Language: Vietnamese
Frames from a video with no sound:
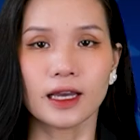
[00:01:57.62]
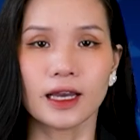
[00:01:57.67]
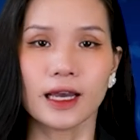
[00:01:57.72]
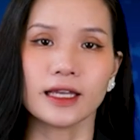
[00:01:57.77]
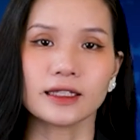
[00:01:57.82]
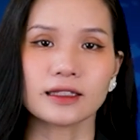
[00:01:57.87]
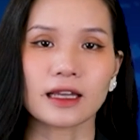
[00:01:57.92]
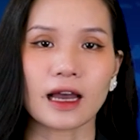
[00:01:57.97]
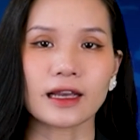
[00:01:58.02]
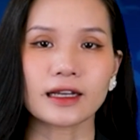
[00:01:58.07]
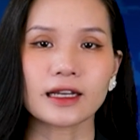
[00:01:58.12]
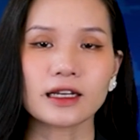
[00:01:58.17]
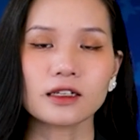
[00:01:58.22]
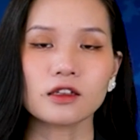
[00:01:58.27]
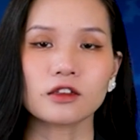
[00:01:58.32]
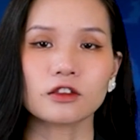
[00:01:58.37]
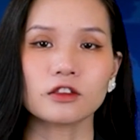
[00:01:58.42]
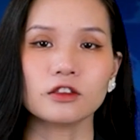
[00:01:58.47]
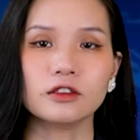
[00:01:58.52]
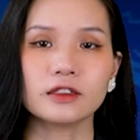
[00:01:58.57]
hiện tại các
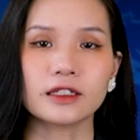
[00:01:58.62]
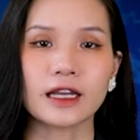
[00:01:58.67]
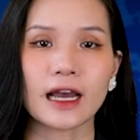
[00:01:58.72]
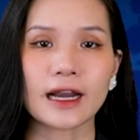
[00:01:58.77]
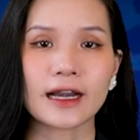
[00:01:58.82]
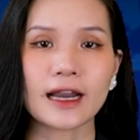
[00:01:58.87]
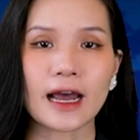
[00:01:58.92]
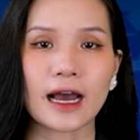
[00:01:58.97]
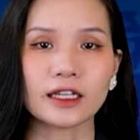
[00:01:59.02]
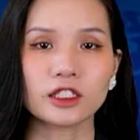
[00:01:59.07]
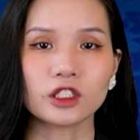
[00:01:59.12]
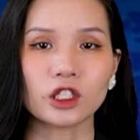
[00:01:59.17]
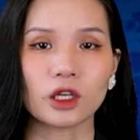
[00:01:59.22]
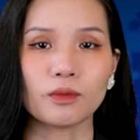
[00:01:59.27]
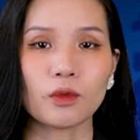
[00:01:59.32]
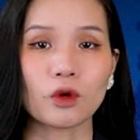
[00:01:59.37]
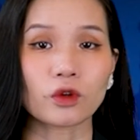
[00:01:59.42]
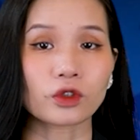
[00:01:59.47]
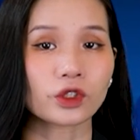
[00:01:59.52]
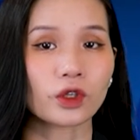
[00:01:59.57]
lực lượng Nga đã cho
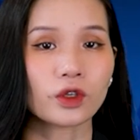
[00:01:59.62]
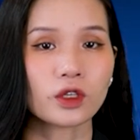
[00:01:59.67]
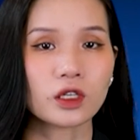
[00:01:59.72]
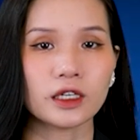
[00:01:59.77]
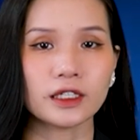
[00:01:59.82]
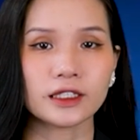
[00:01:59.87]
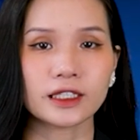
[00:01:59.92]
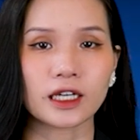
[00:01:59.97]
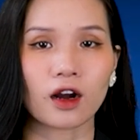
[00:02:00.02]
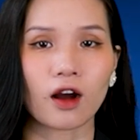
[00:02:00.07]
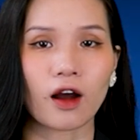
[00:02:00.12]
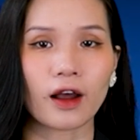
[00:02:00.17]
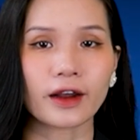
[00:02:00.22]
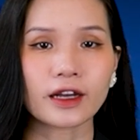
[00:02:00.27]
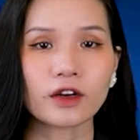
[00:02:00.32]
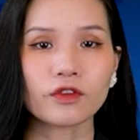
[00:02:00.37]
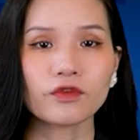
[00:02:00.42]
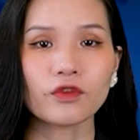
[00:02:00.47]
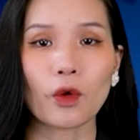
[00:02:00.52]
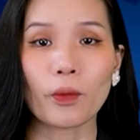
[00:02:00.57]
một số người ra khỏi
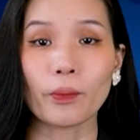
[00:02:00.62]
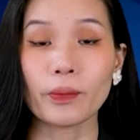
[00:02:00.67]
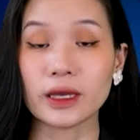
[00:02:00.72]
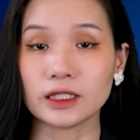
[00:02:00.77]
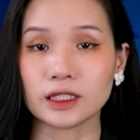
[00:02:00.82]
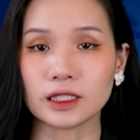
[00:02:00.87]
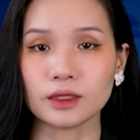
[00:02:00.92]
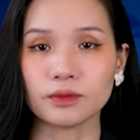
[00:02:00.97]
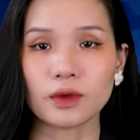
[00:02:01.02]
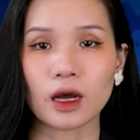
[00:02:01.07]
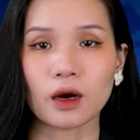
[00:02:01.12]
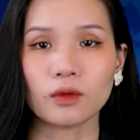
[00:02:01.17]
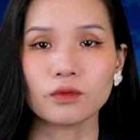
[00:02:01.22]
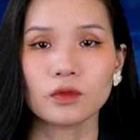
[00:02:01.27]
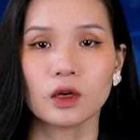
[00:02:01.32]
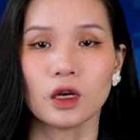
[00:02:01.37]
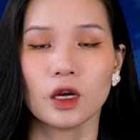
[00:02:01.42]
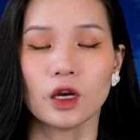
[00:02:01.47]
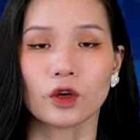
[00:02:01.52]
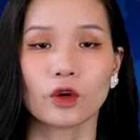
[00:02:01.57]
các vùng bị chiếm
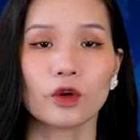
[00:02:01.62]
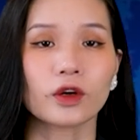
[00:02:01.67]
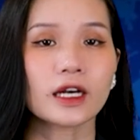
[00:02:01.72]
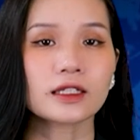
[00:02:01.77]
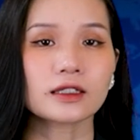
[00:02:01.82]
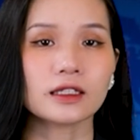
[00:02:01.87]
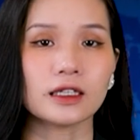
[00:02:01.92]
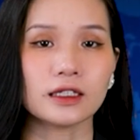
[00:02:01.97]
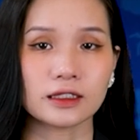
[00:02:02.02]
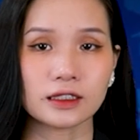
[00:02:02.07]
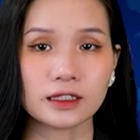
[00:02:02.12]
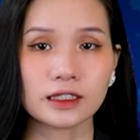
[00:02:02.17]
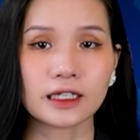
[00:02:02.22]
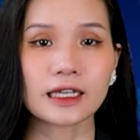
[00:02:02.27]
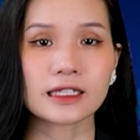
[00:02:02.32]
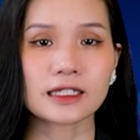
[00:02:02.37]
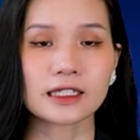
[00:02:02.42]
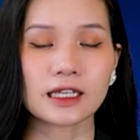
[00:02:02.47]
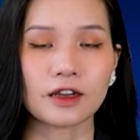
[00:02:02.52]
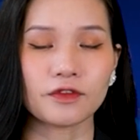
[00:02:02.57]
đóng của các tỉnh
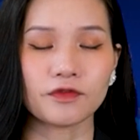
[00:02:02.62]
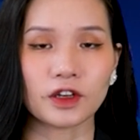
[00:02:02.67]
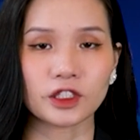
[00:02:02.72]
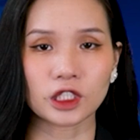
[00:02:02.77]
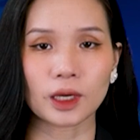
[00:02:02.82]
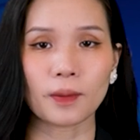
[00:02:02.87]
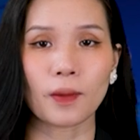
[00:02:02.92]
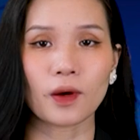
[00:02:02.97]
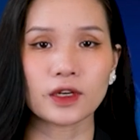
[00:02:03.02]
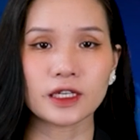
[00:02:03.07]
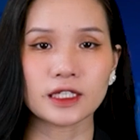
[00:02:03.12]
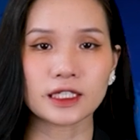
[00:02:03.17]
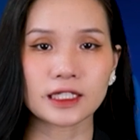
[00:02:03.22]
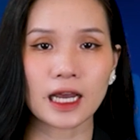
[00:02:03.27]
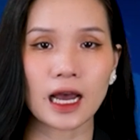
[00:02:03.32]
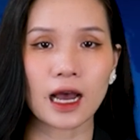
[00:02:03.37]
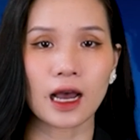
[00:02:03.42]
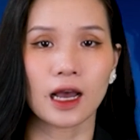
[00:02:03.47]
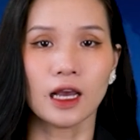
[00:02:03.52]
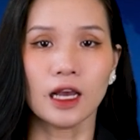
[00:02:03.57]
Kherson
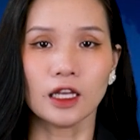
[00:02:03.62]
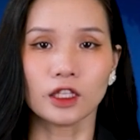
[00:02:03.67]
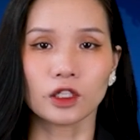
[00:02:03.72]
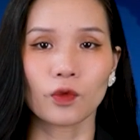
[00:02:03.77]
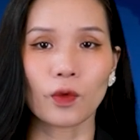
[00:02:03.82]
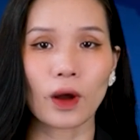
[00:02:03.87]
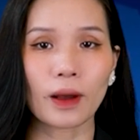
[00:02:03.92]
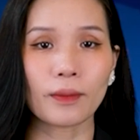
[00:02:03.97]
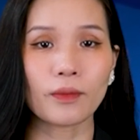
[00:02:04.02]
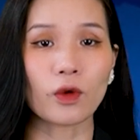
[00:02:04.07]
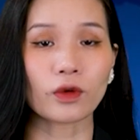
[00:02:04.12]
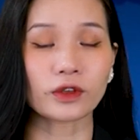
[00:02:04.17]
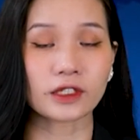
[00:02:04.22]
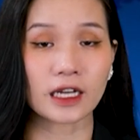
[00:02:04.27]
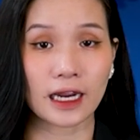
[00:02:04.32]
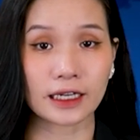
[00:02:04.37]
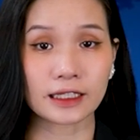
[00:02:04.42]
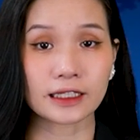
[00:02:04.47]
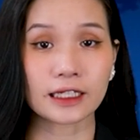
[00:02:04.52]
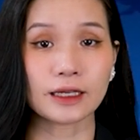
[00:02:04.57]
Zaporizhzhia thông qua một
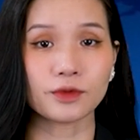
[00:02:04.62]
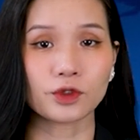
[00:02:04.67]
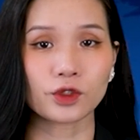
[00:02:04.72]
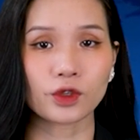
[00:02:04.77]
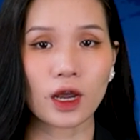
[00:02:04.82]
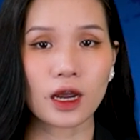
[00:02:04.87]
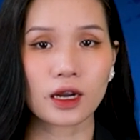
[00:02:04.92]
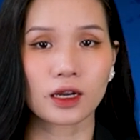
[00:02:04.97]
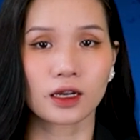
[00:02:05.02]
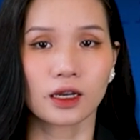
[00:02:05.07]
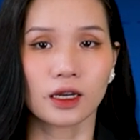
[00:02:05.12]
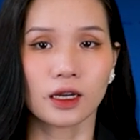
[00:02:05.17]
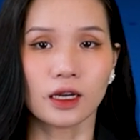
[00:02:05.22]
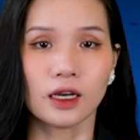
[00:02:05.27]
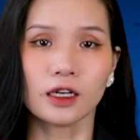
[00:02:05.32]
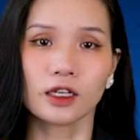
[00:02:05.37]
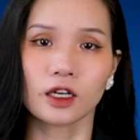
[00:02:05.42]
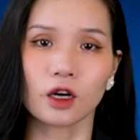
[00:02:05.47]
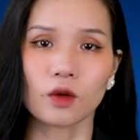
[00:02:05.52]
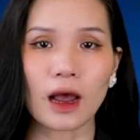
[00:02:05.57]
trạm kiểm soát.
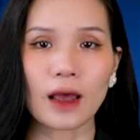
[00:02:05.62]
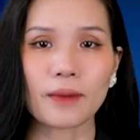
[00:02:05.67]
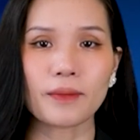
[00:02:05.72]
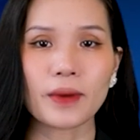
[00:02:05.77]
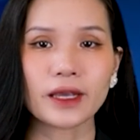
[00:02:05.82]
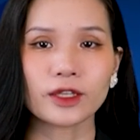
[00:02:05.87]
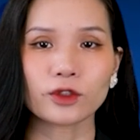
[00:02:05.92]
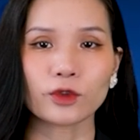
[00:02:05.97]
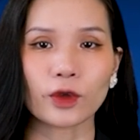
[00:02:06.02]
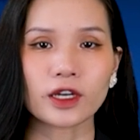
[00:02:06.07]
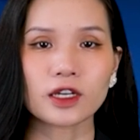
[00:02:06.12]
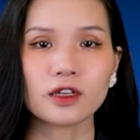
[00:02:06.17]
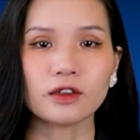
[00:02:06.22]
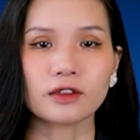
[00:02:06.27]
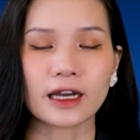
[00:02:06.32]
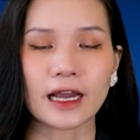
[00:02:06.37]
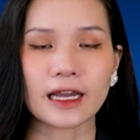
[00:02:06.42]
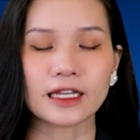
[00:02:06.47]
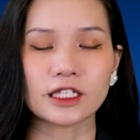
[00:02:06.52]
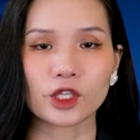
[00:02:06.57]
Không ai biết tuyến
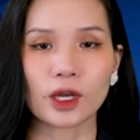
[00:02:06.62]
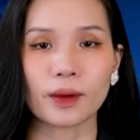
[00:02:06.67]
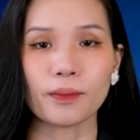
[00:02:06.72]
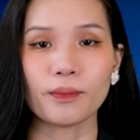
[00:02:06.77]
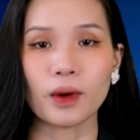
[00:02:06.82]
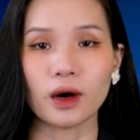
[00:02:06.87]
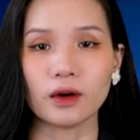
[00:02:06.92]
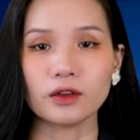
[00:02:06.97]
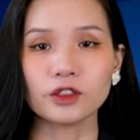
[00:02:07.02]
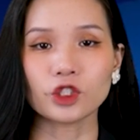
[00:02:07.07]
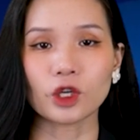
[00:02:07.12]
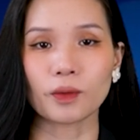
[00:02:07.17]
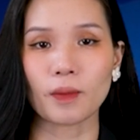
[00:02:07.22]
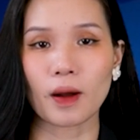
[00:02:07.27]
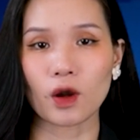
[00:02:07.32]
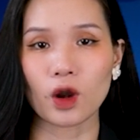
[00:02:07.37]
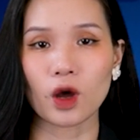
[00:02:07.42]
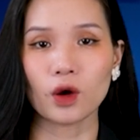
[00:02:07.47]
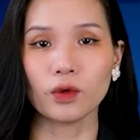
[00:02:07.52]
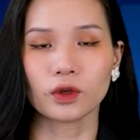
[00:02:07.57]
đường này sẽ mở trong
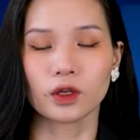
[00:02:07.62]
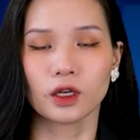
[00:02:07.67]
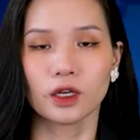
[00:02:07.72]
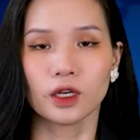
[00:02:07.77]
bao lâu.